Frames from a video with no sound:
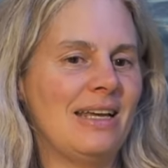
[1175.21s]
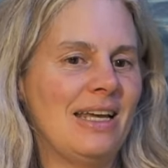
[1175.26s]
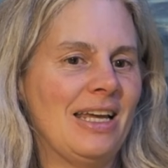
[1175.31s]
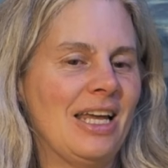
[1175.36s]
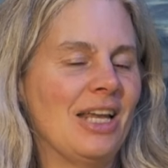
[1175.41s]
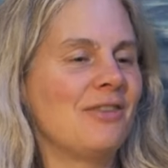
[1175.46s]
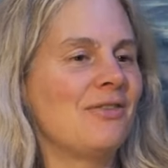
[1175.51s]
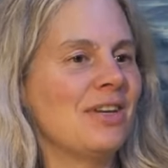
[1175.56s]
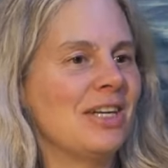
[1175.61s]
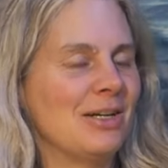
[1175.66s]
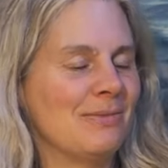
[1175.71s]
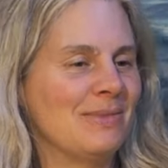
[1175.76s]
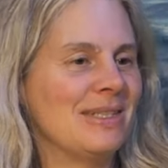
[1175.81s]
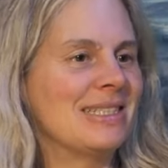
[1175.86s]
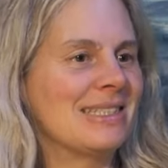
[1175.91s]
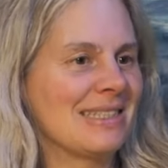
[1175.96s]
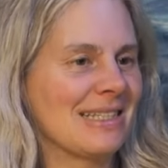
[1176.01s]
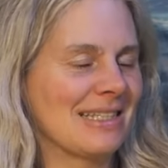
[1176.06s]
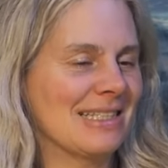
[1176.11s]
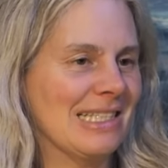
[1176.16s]
entweder
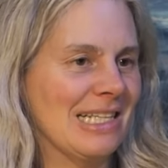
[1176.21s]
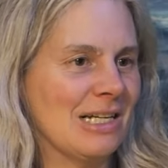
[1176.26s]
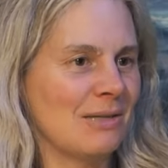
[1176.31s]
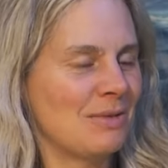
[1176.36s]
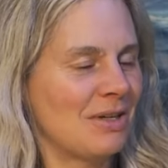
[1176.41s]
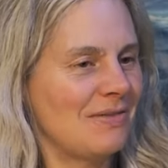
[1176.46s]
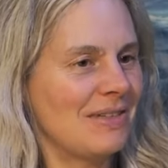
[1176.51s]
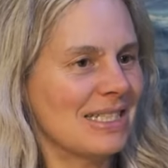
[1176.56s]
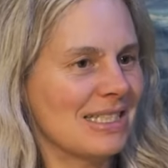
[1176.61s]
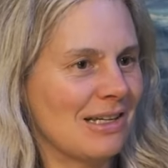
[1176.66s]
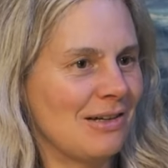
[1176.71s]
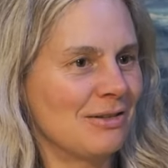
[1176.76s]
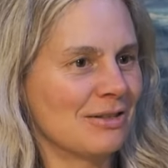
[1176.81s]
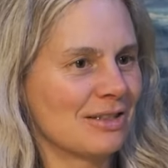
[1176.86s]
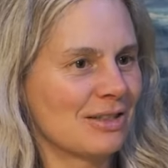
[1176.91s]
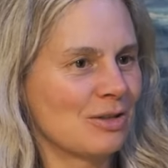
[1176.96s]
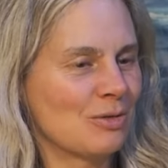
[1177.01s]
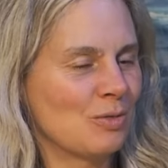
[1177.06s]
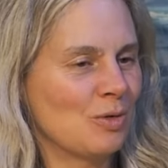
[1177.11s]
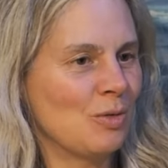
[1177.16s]
mit sich selber was
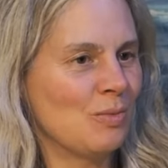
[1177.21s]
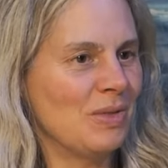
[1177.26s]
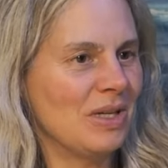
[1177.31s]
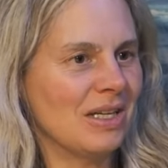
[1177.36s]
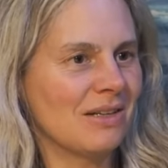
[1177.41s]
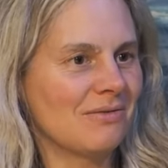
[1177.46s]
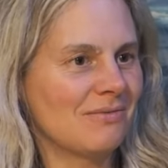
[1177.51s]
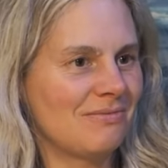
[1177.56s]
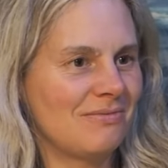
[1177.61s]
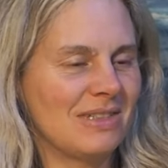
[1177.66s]
auszuprobieren,